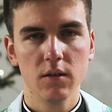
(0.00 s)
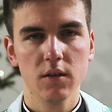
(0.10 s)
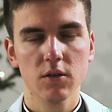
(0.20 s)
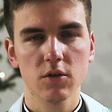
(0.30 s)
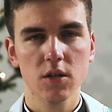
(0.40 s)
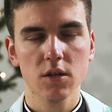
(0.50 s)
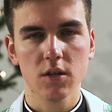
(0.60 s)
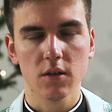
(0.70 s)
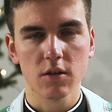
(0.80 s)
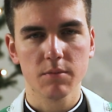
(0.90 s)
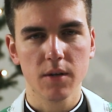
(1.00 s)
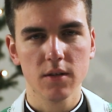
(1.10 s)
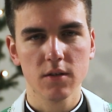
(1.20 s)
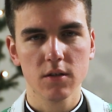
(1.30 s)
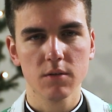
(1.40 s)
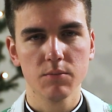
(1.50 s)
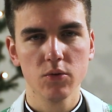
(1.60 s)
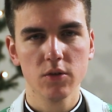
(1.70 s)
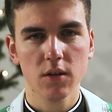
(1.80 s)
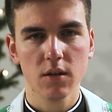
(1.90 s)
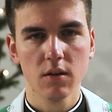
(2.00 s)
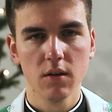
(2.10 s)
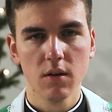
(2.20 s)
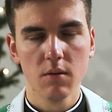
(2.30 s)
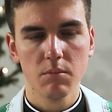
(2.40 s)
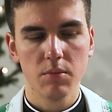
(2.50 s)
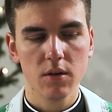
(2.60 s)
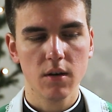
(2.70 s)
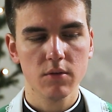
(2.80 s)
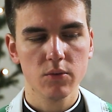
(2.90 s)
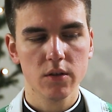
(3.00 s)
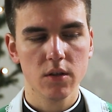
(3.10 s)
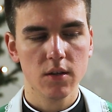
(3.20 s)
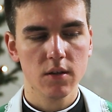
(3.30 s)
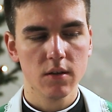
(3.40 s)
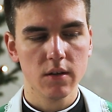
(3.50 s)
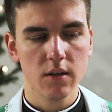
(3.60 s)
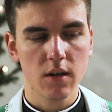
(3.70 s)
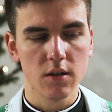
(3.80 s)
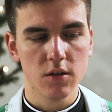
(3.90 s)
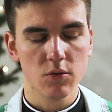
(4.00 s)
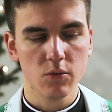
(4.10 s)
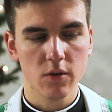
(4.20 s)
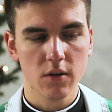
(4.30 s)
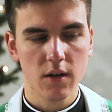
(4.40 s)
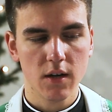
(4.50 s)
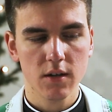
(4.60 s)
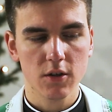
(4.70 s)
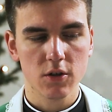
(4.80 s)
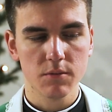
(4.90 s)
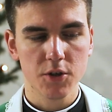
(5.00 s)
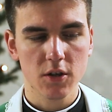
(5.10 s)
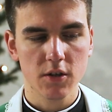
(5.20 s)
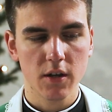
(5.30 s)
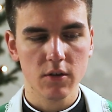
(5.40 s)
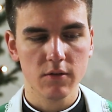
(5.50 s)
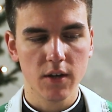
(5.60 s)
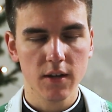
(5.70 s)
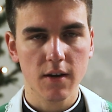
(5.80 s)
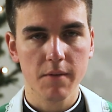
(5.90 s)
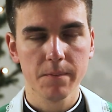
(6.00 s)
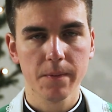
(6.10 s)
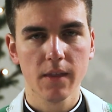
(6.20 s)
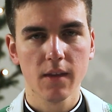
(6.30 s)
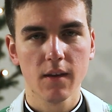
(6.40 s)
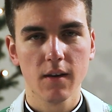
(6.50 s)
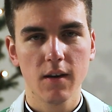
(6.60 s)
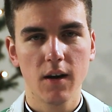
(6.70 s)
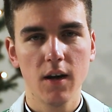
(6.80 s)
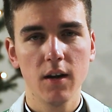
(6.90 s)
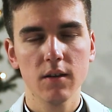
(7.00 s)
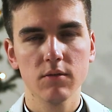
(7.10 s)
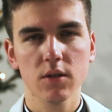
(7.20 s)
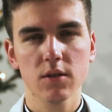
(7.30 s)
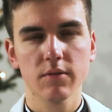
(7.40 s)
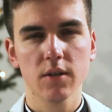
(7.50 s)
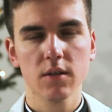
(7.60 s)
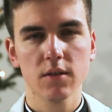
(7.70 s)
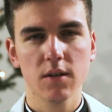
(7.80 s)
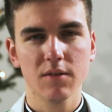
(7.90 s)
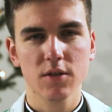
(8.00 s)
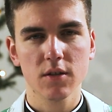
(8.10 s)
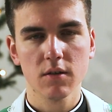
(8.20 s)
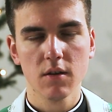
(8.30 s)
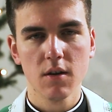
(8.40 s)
Jednocześnie też prędzej czy później pojawią się jakieś urągania czy prześladowania, ale właśnie wtedy zawsze